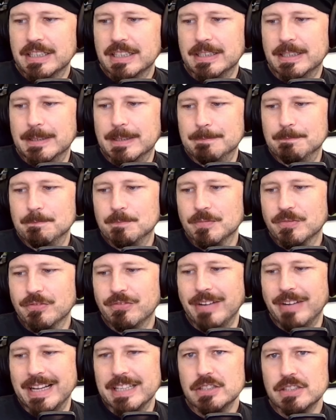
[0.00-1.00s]
Ähm,
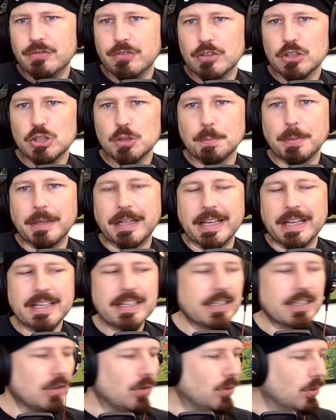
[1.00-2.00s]
was
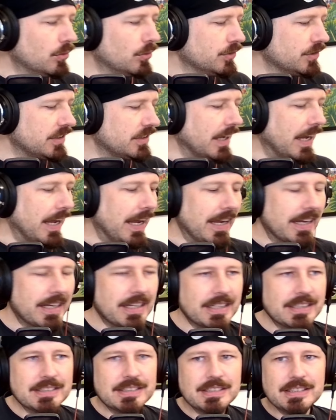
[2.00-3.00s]
versprechen uns
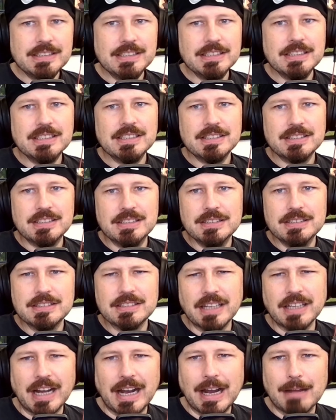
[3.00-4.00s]
eigentlich
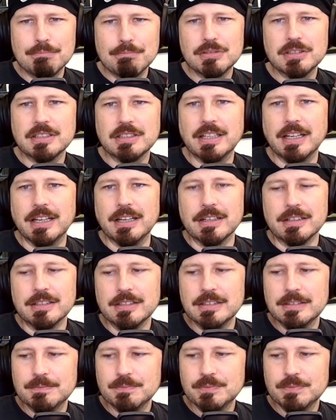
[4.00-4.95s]
diese Upscaler,